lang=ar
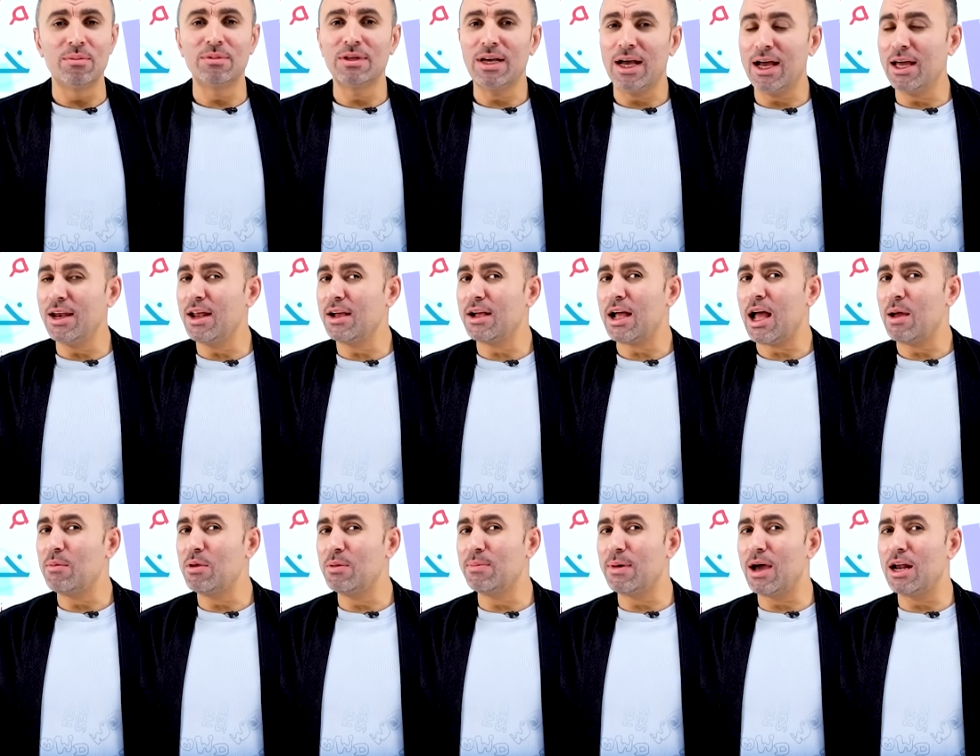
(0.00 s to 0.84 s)
امتحانك
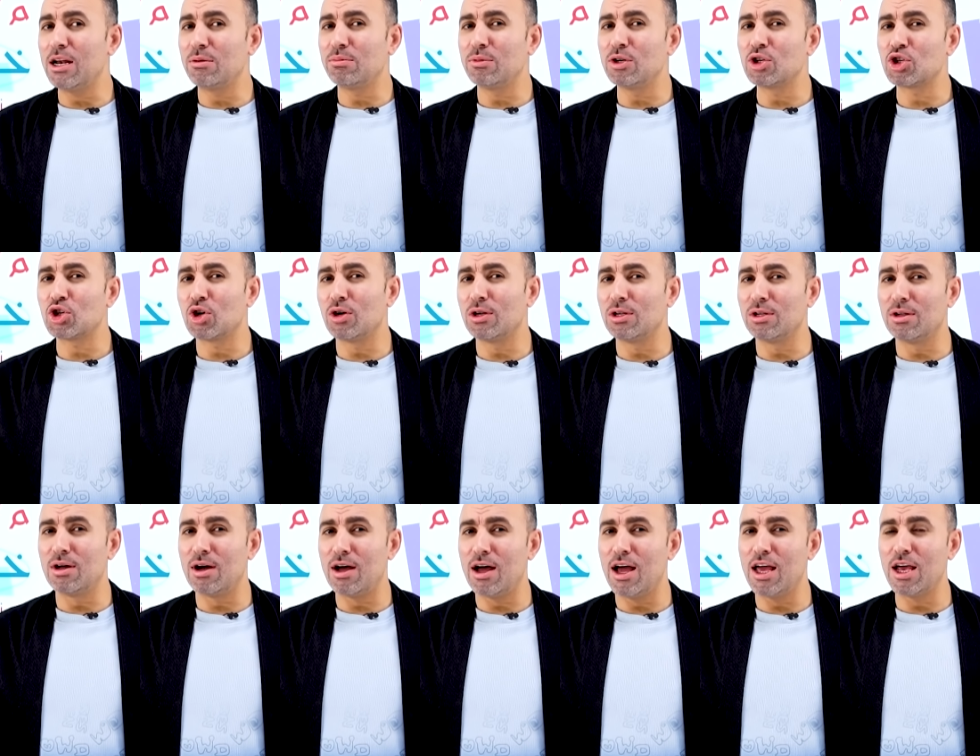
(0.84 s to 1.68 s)
حبيب قلبي ان شاء
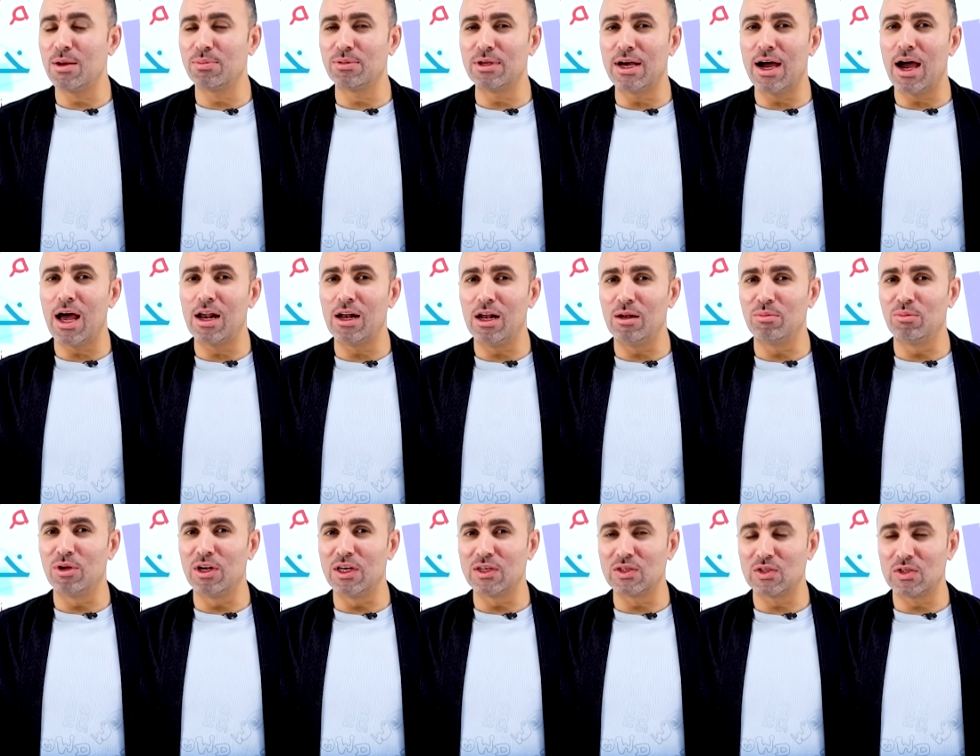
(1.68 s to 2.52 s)
الله هيبدا على
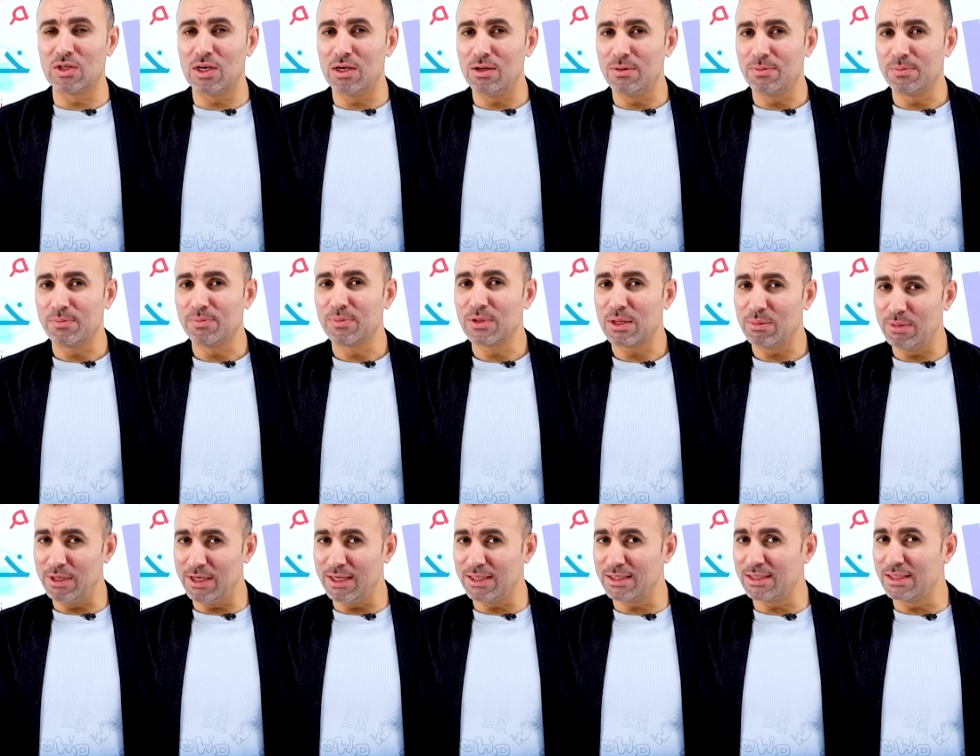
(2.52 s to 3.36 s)
المنصه
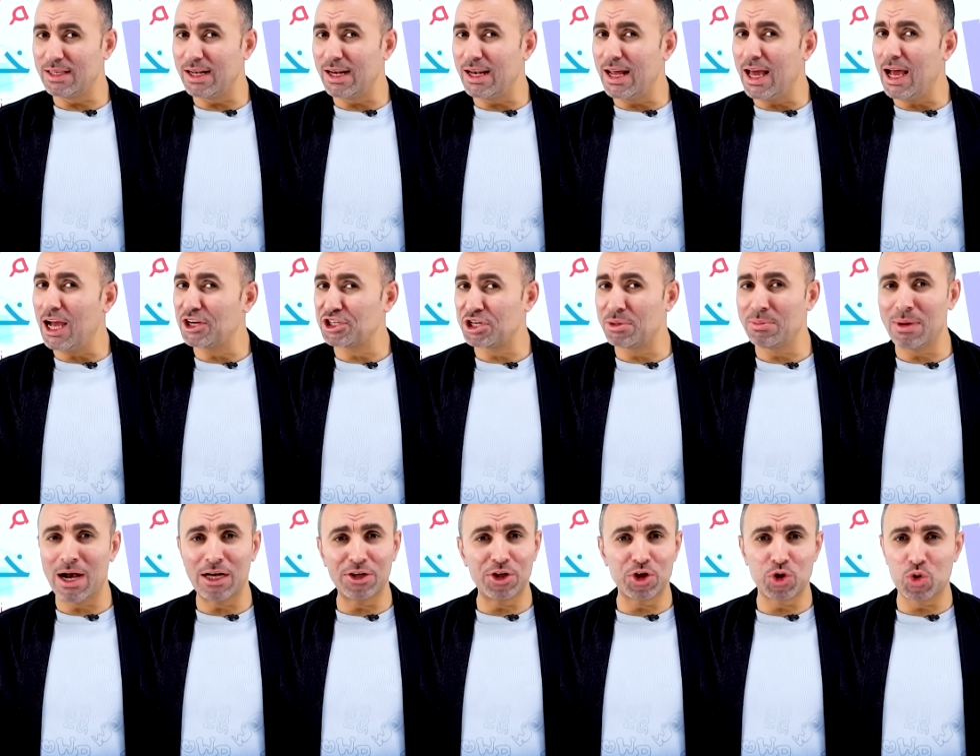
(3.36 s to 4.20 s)
باذن الله عشان
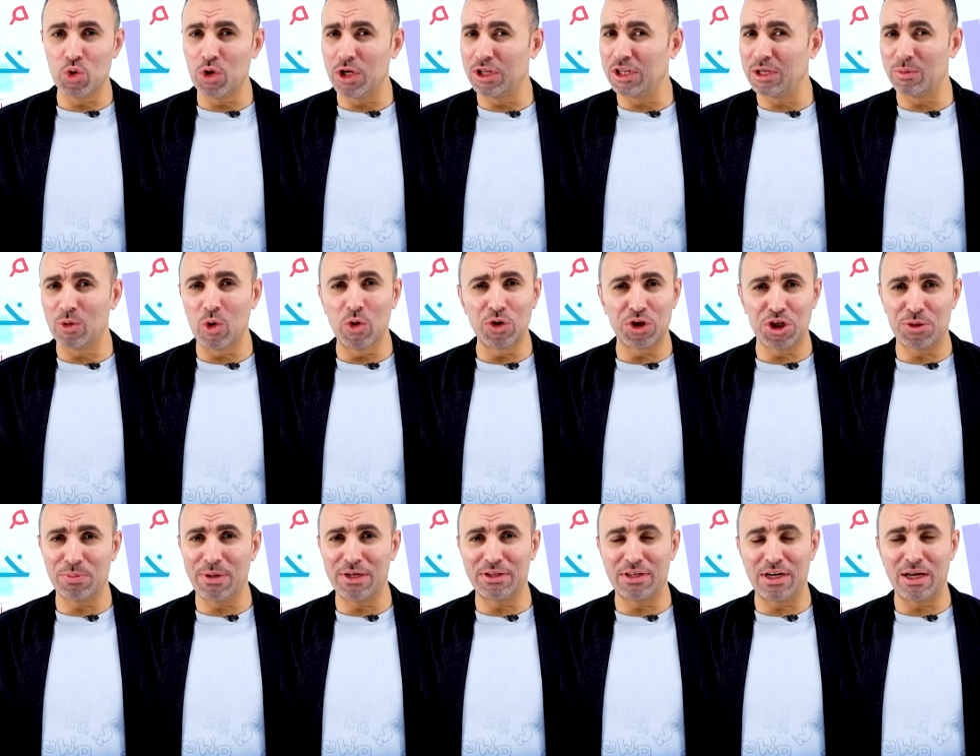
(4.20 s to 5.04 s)
ما حدش يقول انت ما
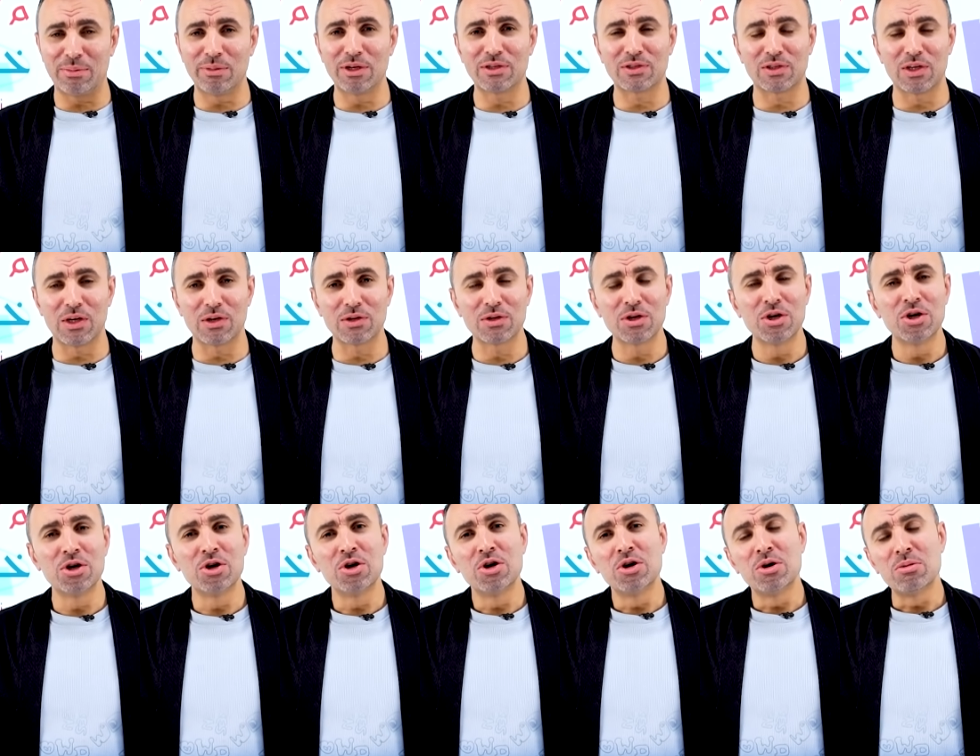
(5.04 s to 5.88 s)
قلتش بدري يا مستر
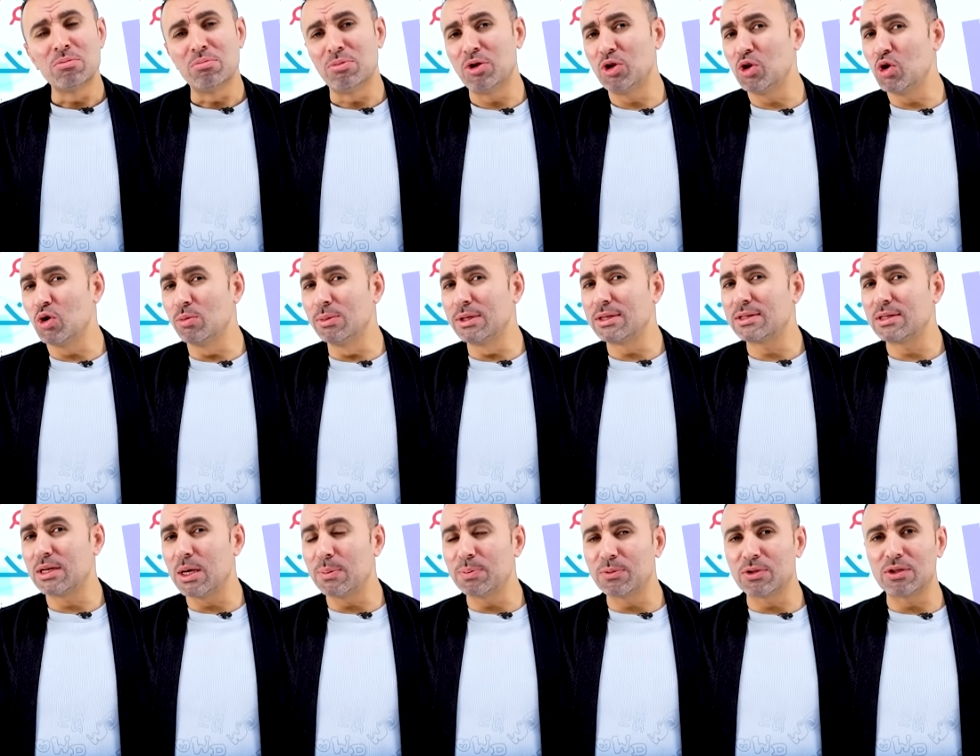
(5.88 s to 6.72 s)
من يوم
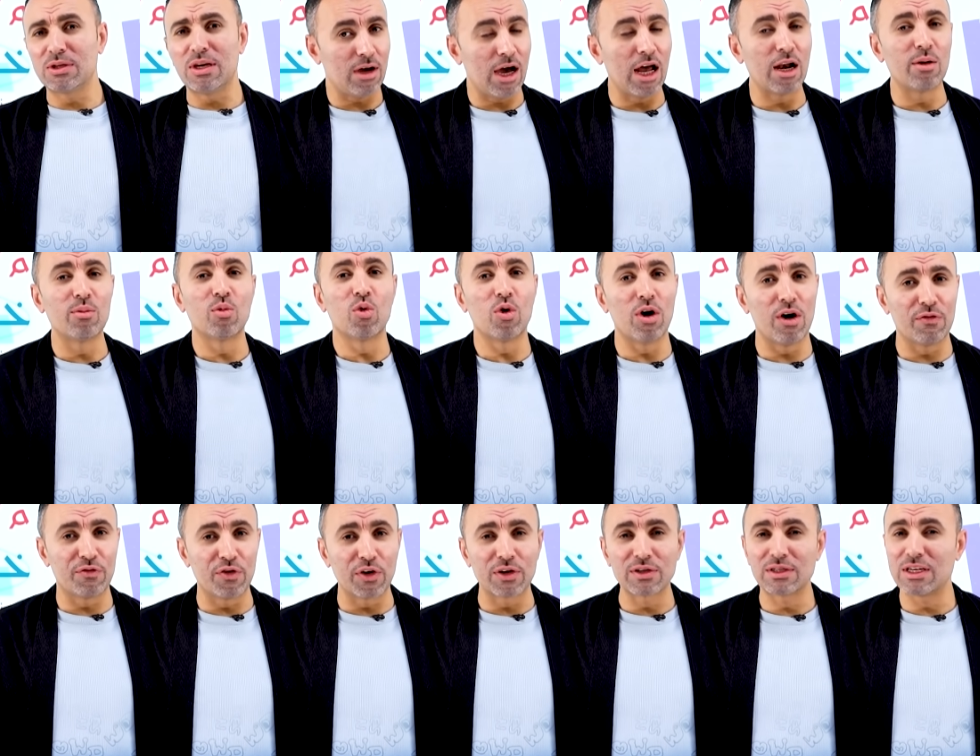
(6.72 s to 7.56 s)
السبت على
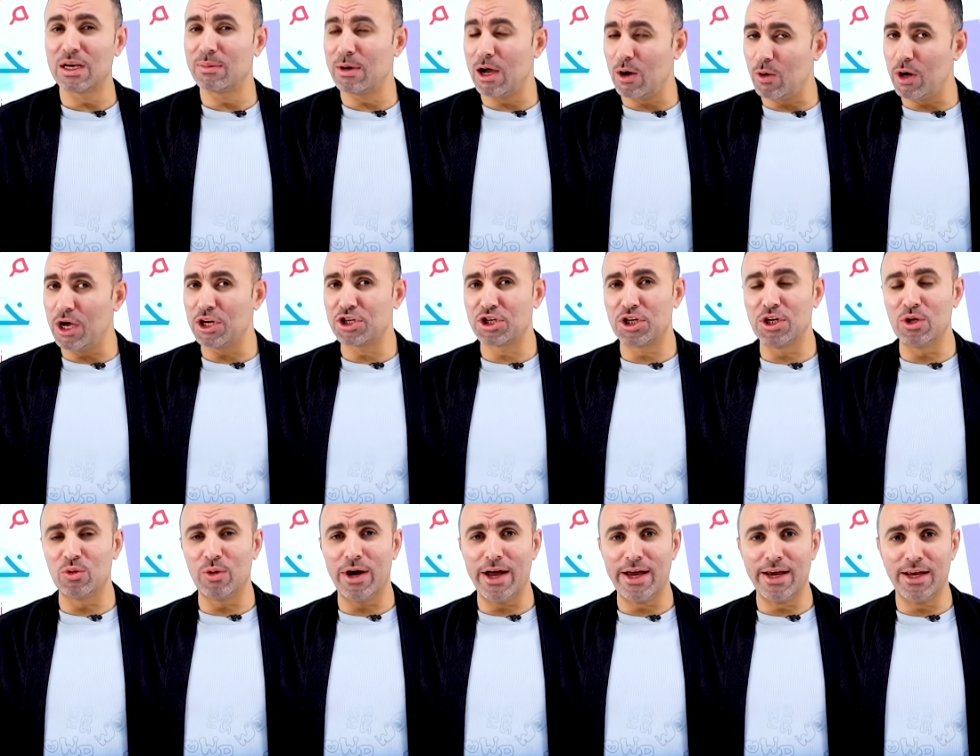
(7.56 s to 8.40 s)
الموافق
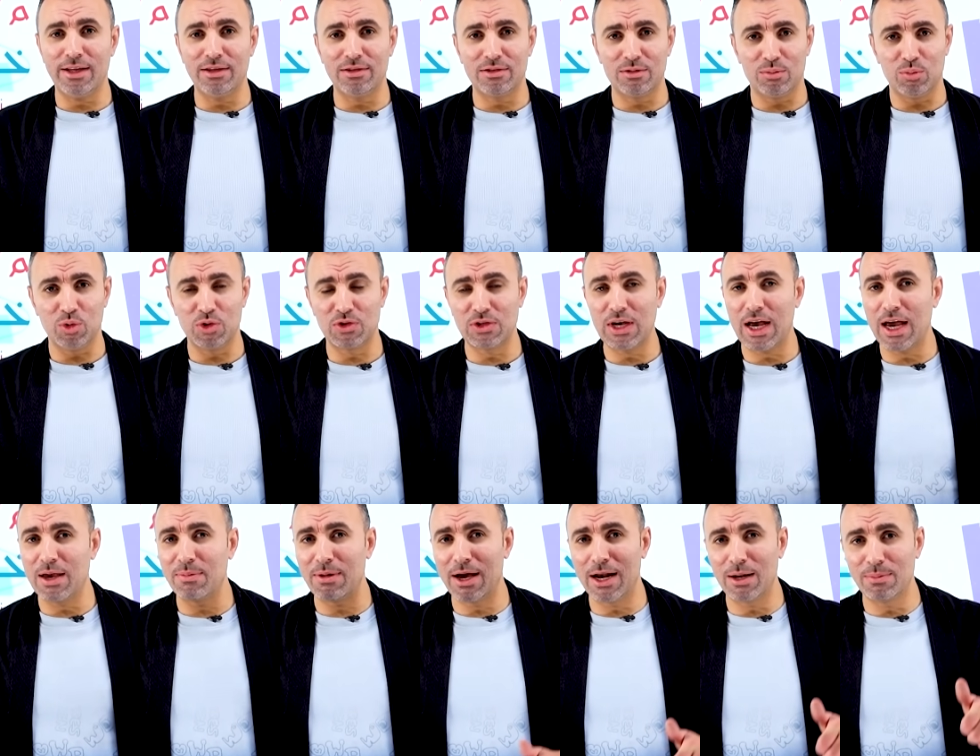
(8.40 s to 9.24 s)
27 واحد بص يا
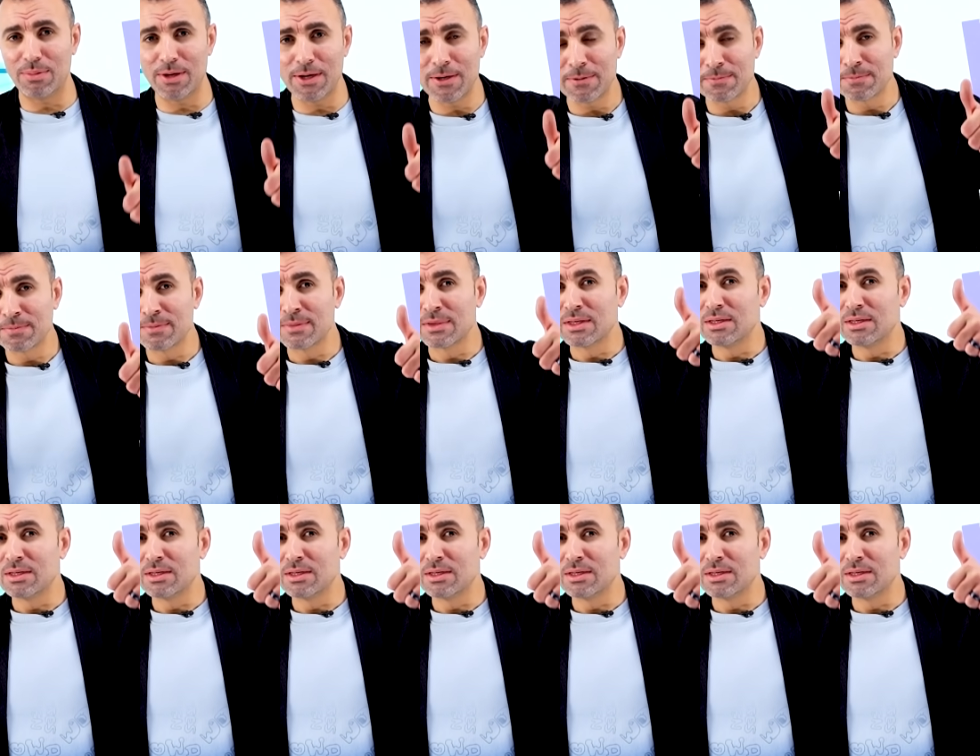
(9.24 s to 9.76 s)
حبيب قلبي